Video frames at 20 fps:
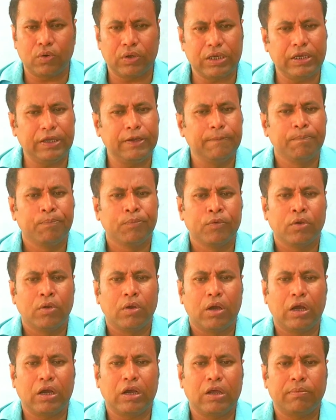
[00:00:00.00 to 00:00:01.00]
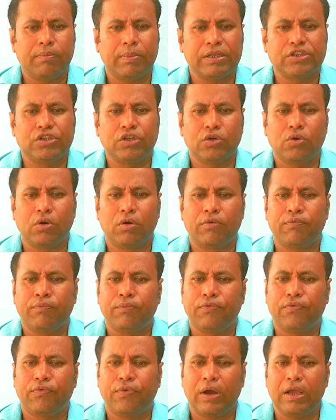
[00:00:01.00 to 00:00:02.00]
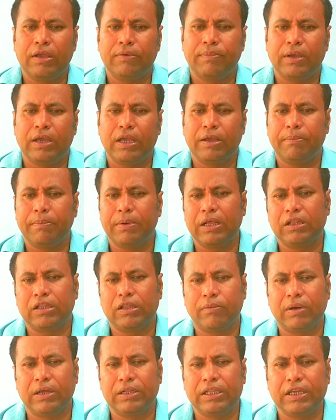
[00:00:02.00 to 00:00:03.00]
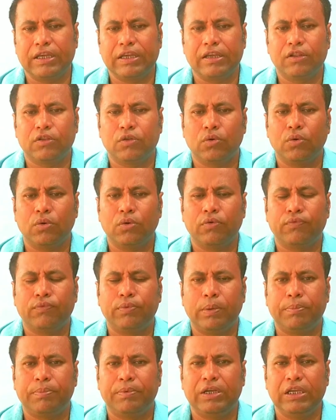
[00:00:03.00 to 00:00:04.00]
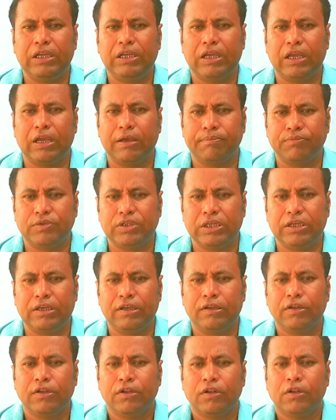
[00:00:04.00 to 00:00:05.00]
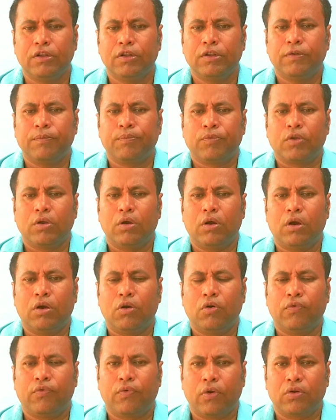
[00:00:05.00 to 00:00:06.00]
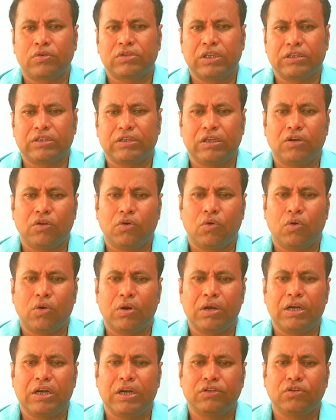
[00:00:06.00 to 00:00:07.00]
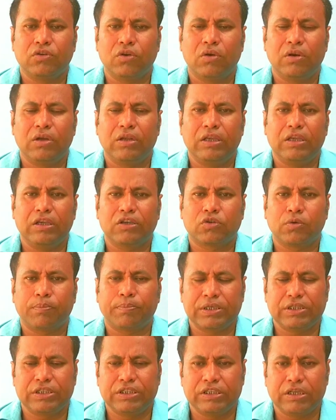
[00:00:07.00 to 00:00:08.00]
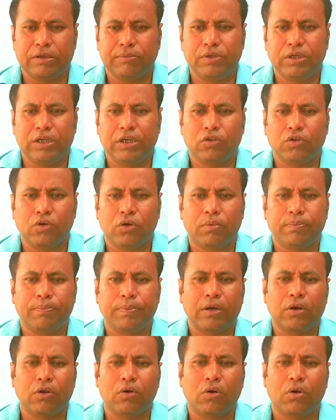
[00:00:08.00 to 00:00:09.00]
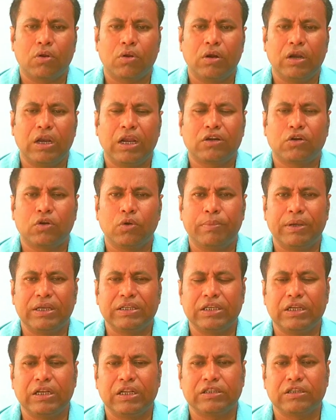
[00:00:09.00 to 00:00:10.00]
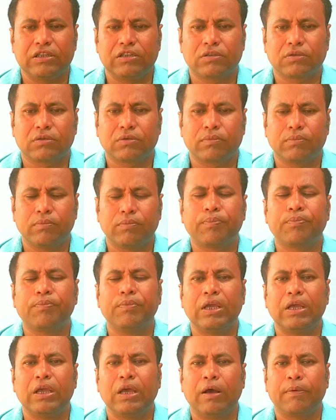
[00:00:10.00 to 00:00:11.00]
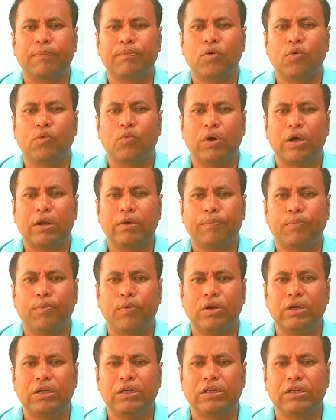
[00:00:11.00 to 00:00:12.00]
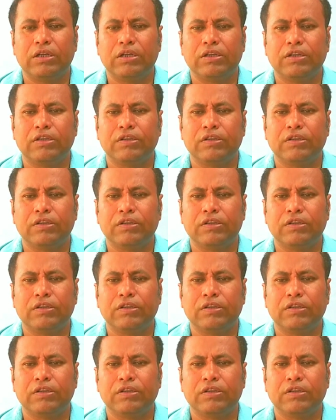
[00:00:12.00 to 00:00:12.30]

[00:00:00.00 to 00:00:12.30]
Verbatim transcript: होगी अगर बच्चे को हम 5 एम दवा देंगे तो 50 एम जी ओफ्लॉक्सिन ऑर्नेडाजोल एक एम के तौर पर और लैक्टोबैसिलस में आपको 1.7